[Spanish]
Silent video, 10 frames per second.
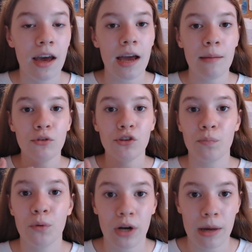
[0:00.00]
Hay muchos
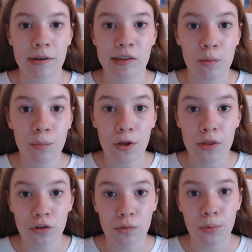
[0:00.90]
programas, no puedo
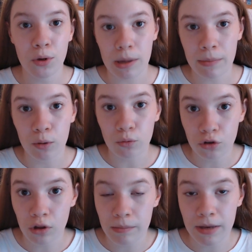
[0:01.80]
deciros un programa
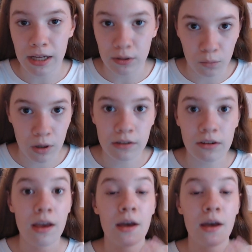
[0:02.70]
justo de miniaturas,